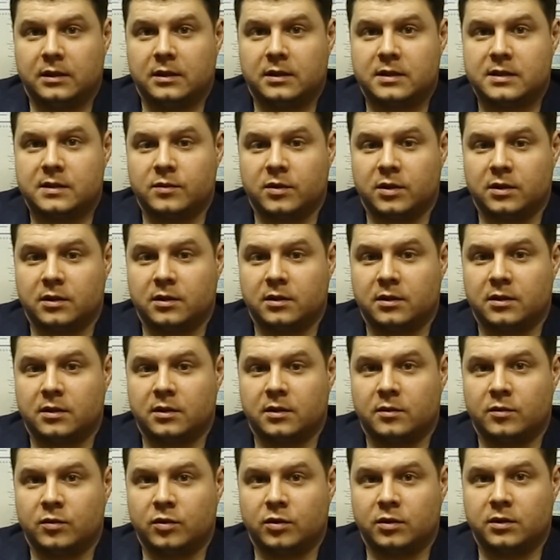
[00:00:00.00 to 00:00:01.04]
сметы на
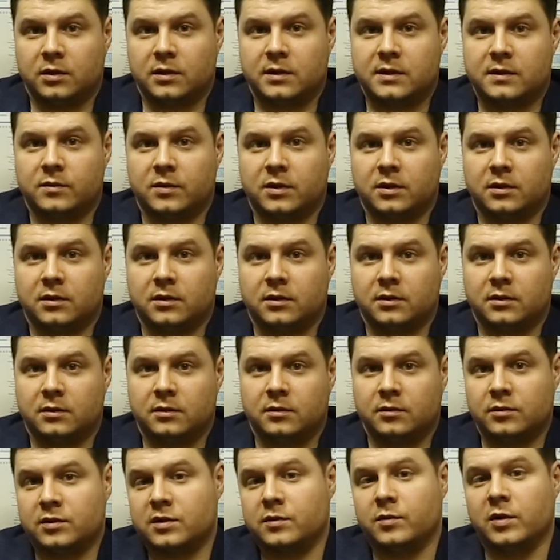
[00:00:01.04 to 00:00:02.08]
работы, сметы,
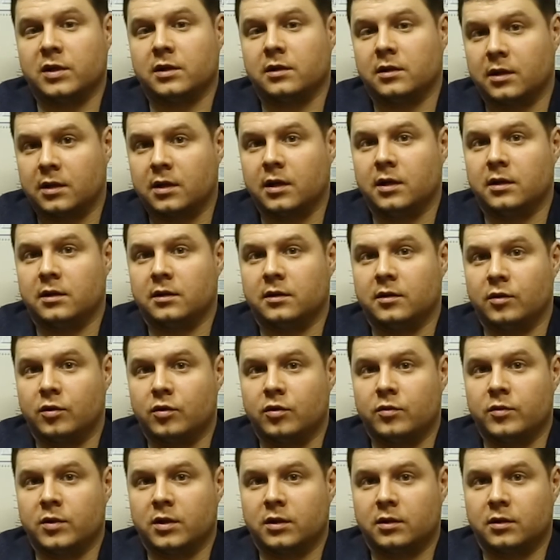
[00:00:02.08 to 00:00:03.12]
ну, смета локальный
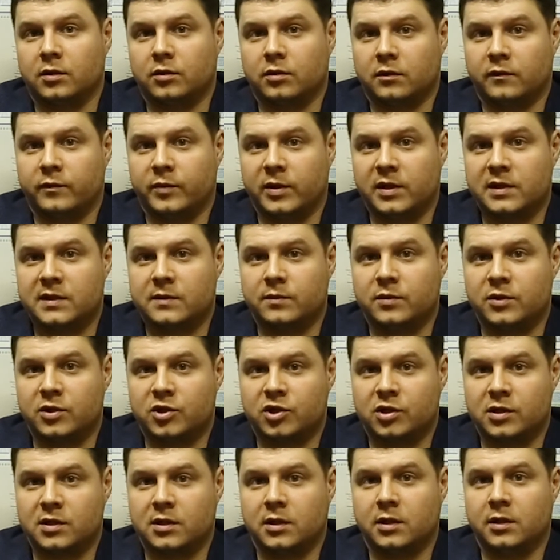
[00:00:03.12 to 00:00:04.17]
документ, который, в принципе,
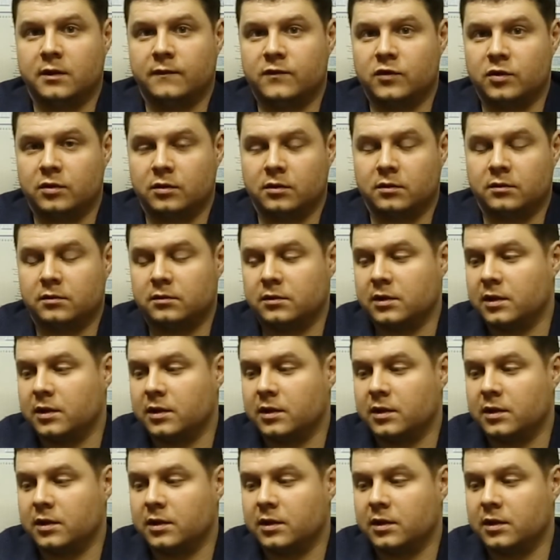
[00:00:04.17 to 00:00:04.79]
исчисляет все,